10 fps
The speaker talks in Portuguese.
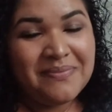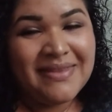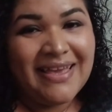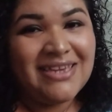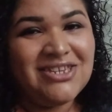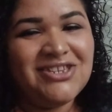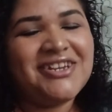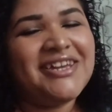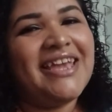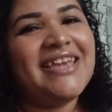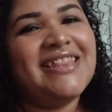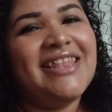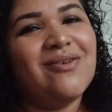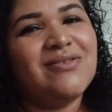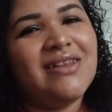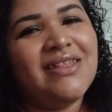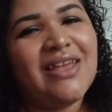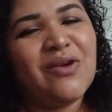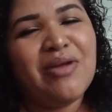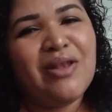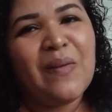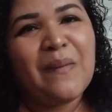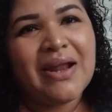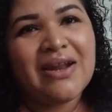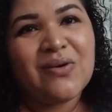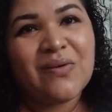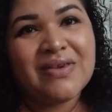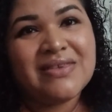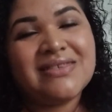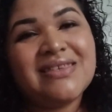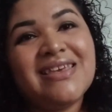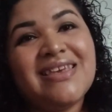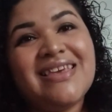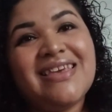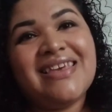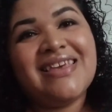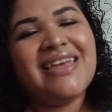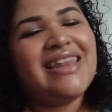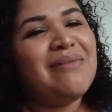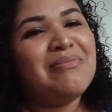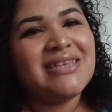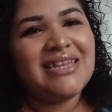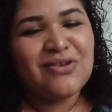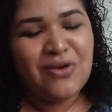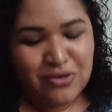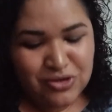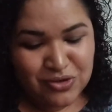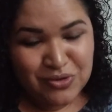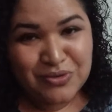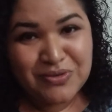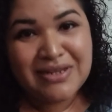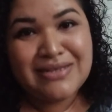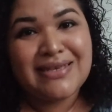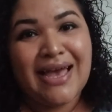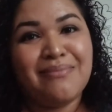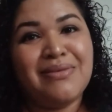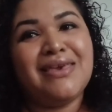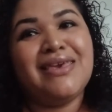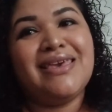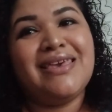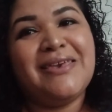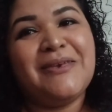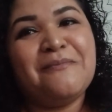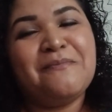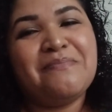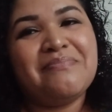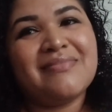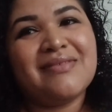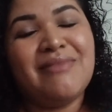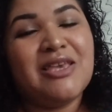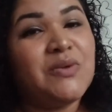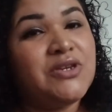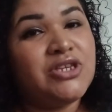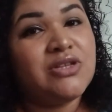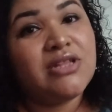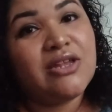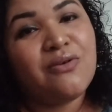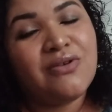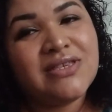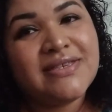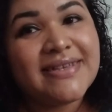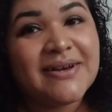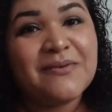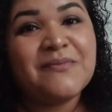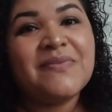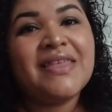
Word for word: né? A gente crê que Deus ele tem o melhor para nós. E ele é misericordioso, ele sabe que mesmo a gente não tendo condição,